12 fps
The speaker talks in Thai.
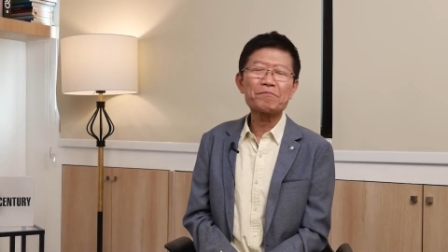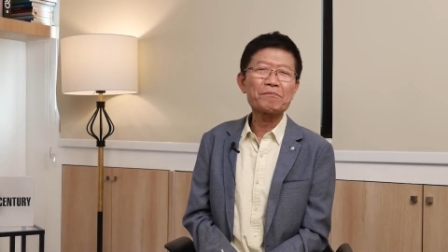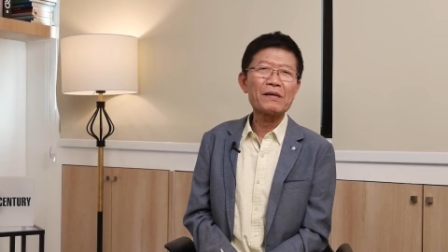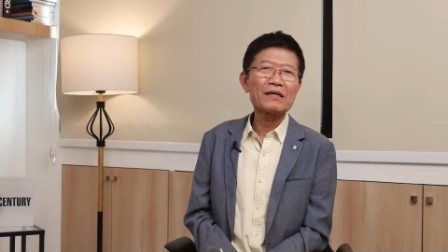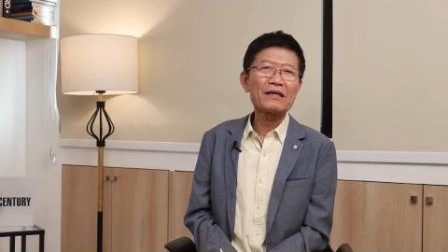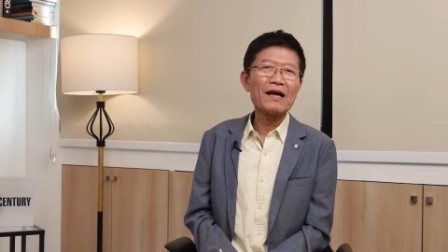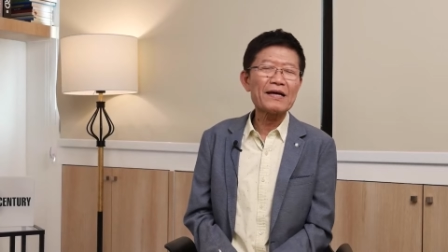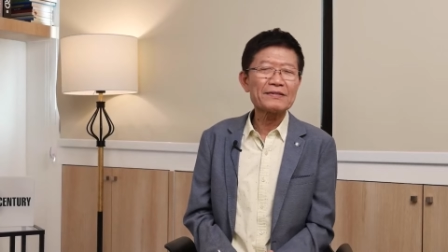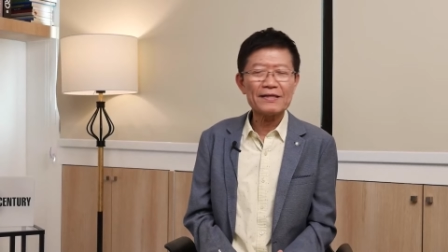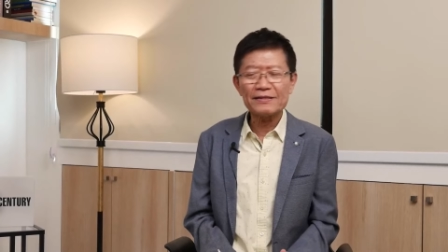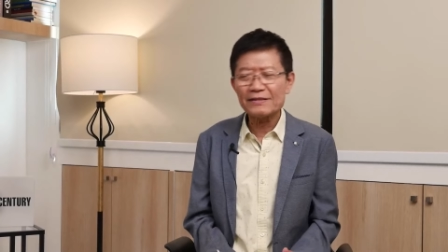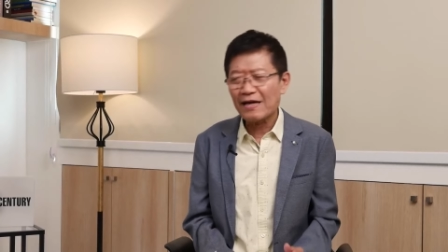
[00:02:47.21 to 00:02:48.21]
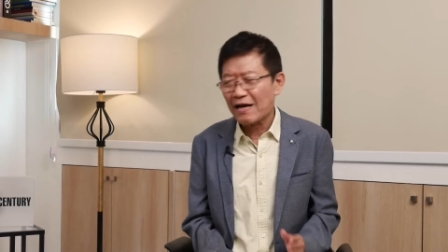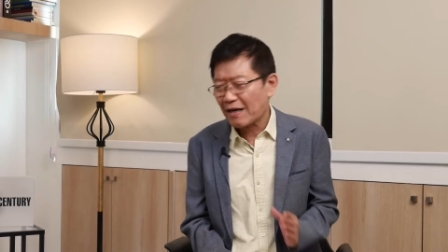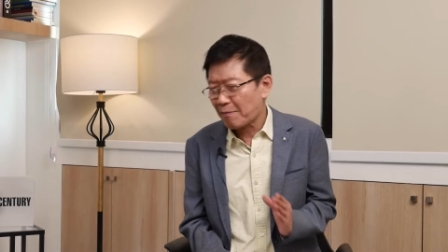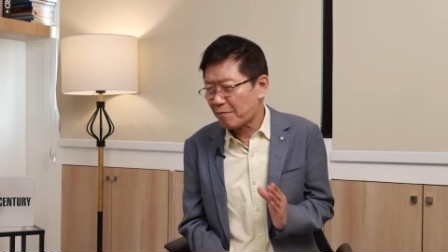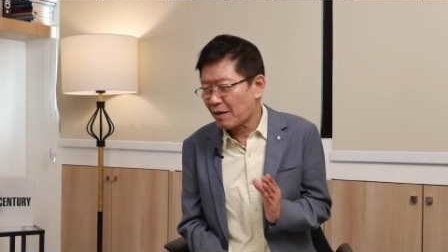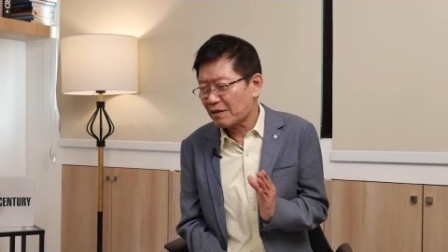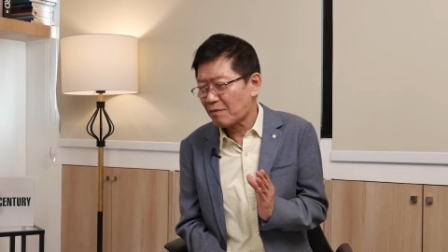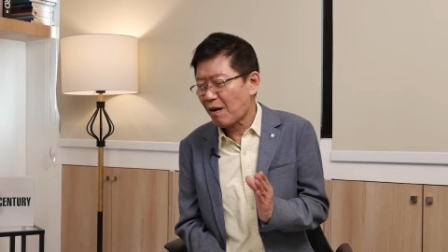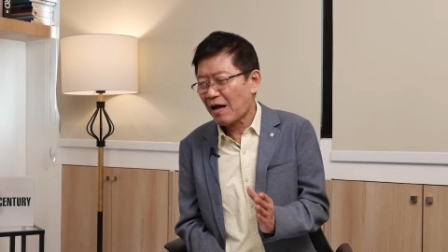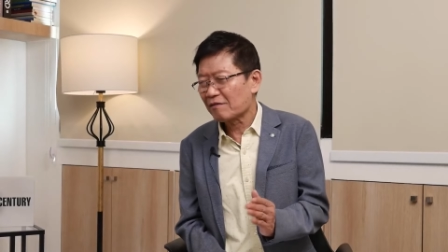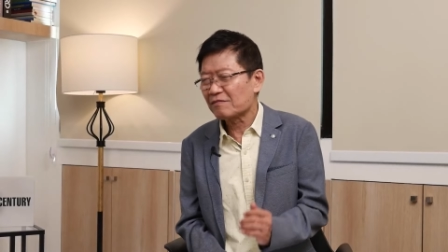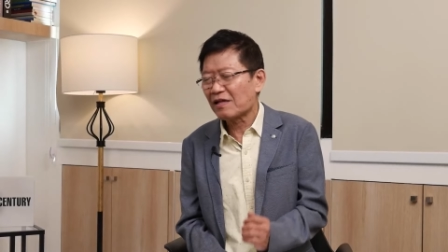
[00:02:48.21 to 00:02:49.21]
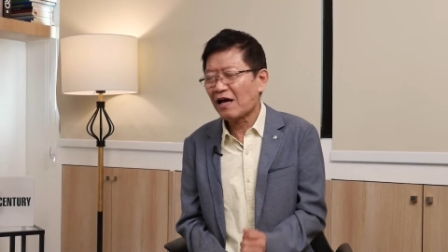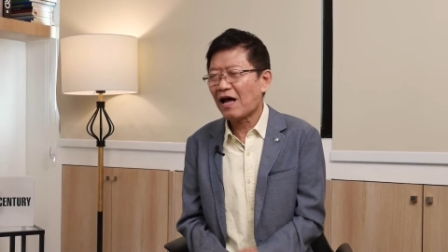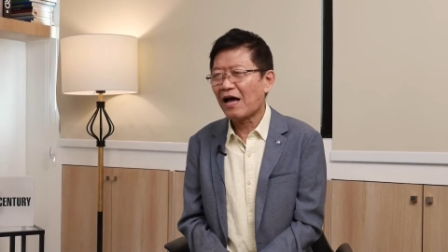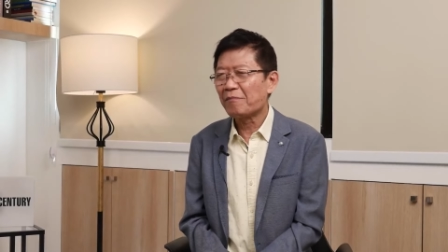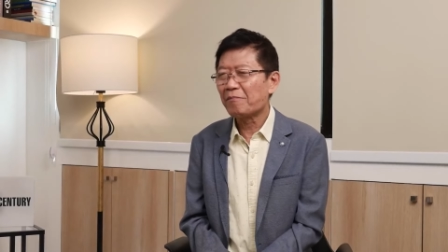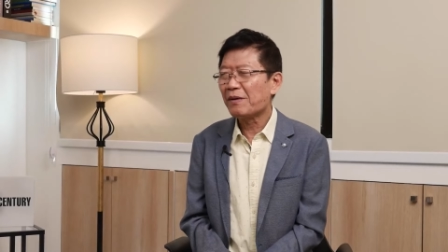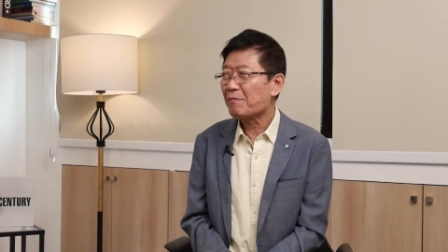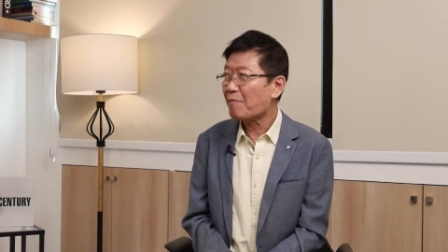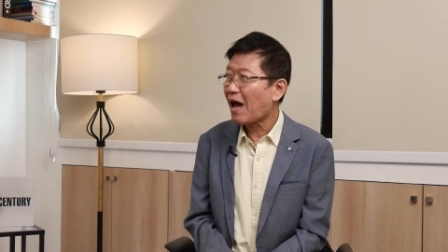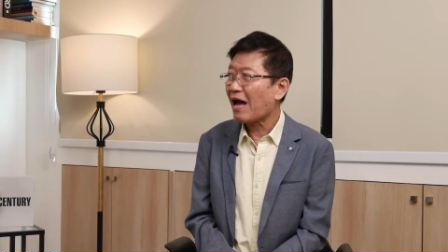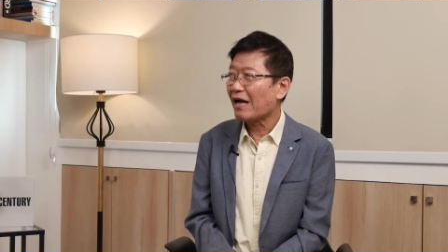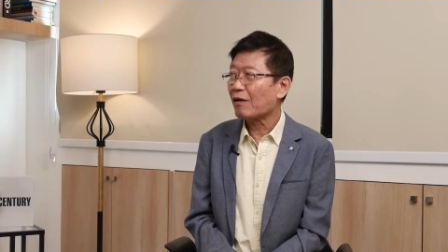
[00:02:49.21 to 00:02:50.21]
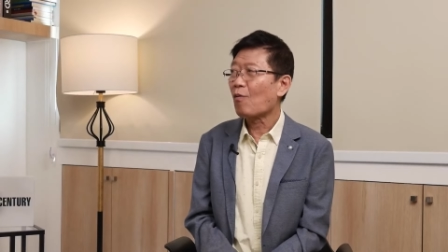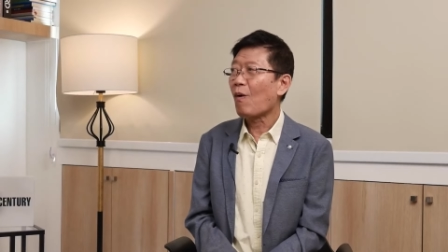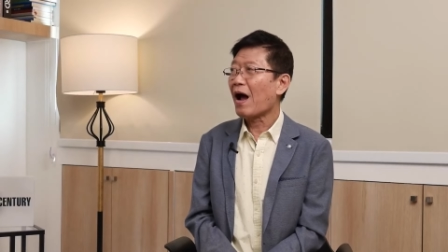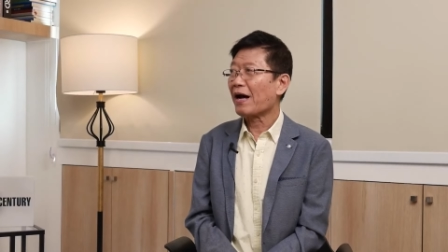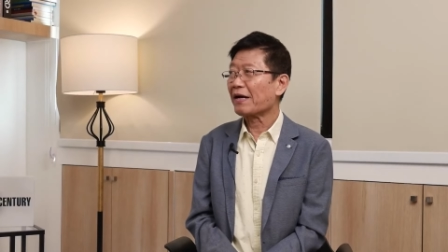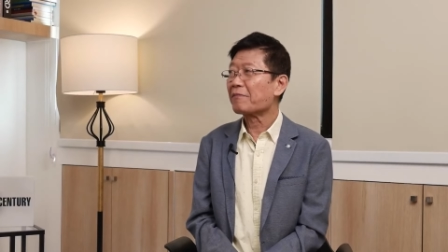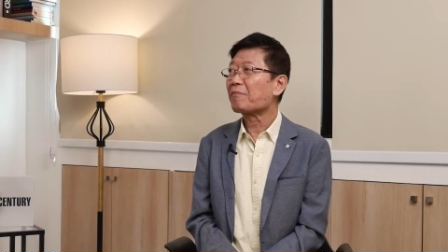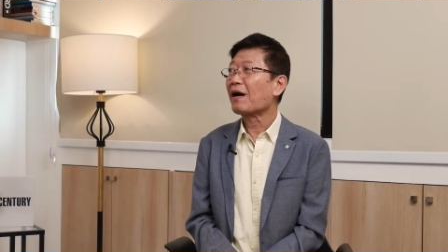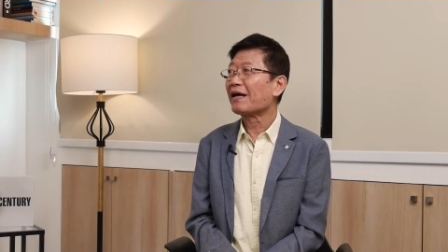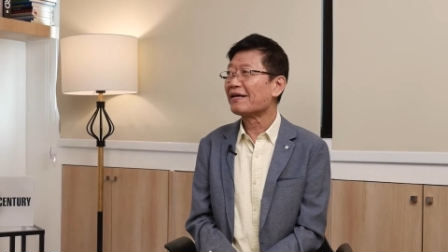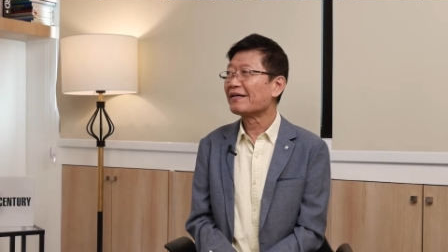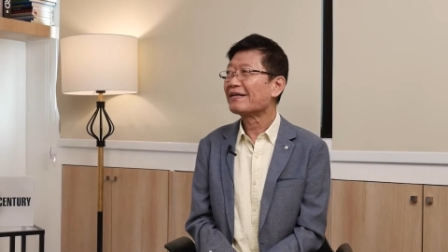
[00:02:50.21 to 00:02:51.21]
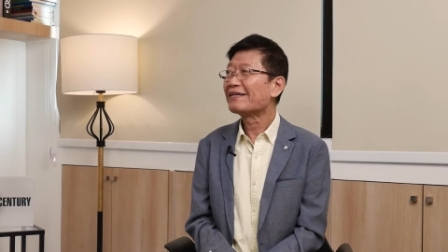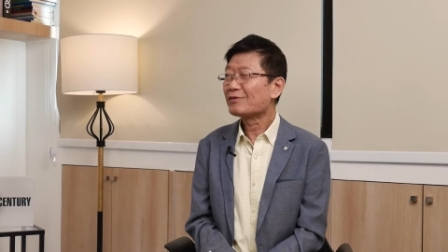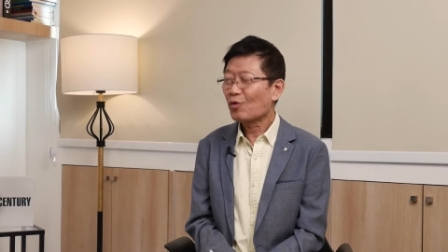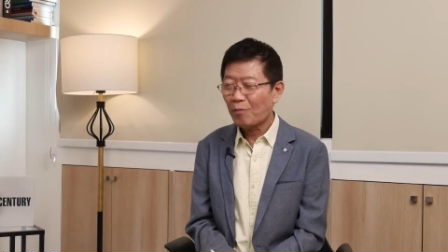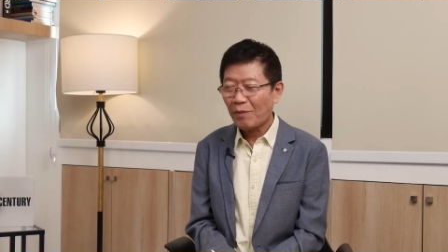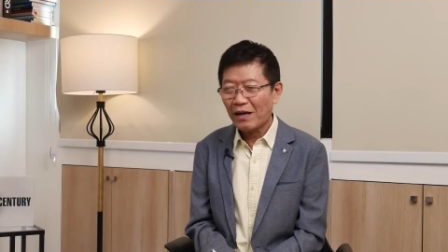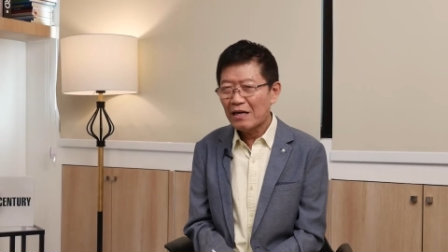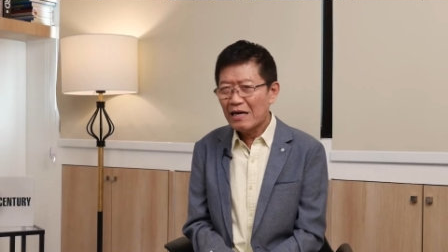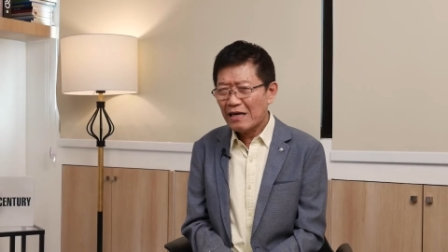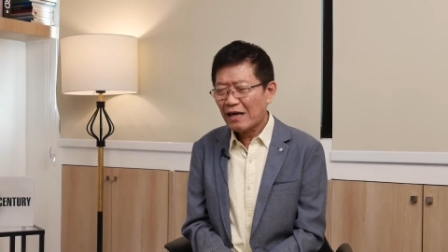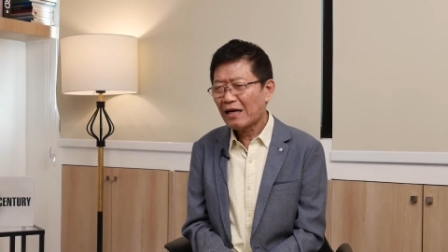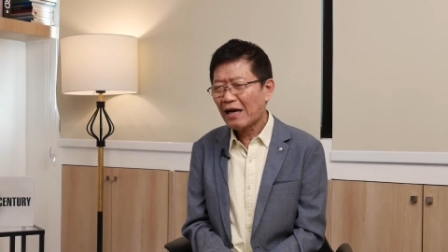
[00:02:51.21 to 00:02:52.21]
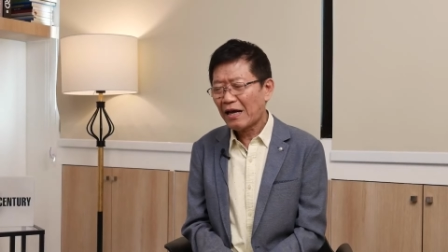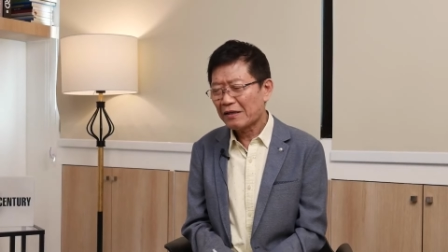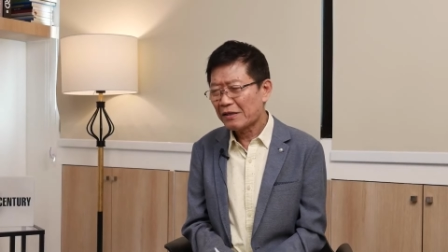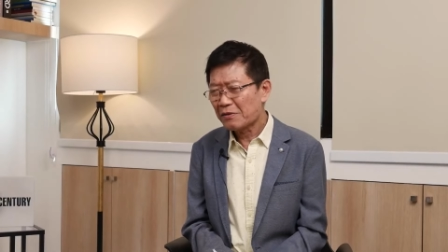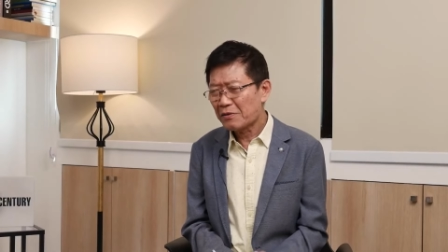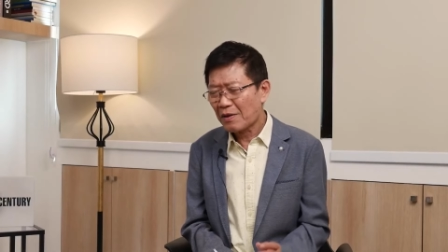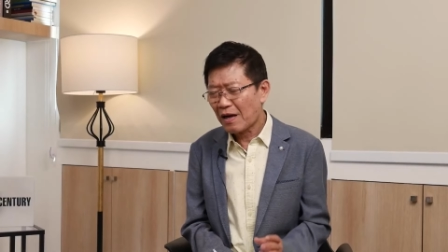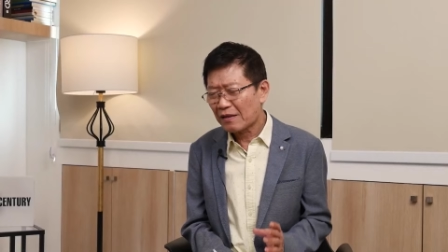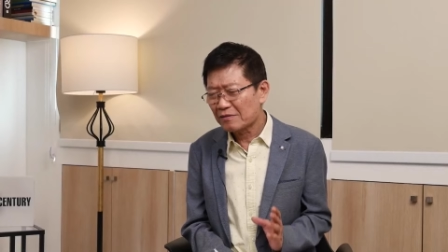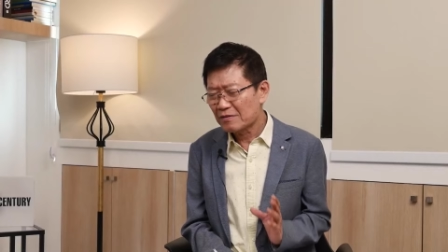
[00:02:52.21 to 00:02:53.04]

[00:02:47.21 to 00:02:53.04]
เปิดการเจรจากับรัฐบาลทหารเมียนมาอะไรหว่ากันไป ถูกไหมขณะเดียวกัน